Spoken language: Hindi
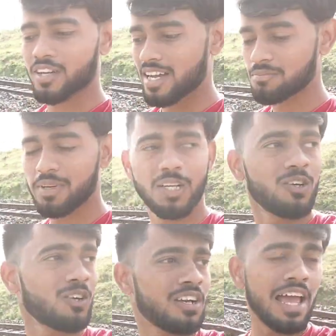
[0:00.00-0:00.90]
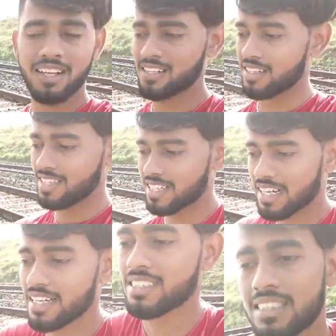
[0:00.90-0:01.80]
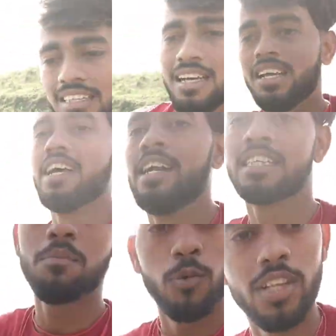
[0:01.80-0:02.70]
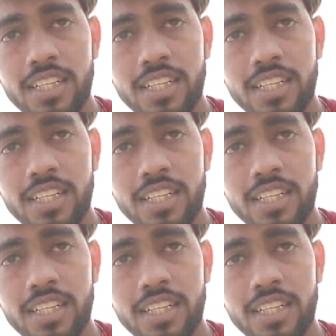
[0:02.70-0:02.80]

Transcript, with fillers: गाइस वीडियो को लाइक कीजिए गाइस एंड सपोर्ट